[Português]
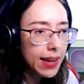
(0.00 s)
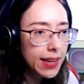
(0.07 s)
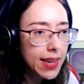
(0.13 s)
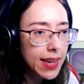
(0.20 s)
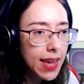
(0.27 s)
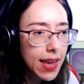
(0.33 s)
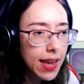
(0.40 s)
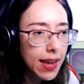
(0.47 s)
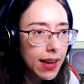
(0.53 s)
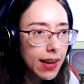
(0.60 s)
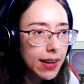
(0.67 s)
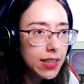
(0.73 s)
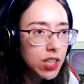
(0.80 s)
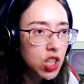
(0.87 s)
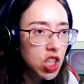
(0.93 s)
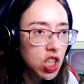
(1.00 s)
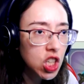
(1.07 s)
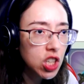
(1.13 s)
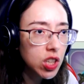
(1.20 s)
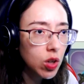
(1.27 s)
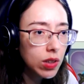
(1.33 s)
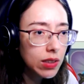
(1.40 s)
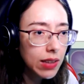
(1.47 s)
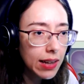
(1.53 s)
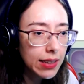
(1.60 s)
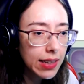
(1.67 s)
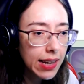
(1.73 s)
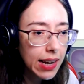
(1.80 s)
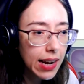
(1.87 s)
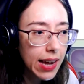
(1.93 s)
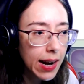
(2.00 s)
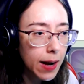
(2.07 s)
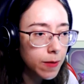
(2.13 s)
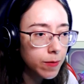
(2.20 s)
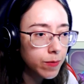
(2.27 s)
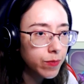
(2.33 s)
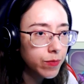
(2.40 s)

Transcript: Aqui, ixi, a gente tá lotado, hein, galera.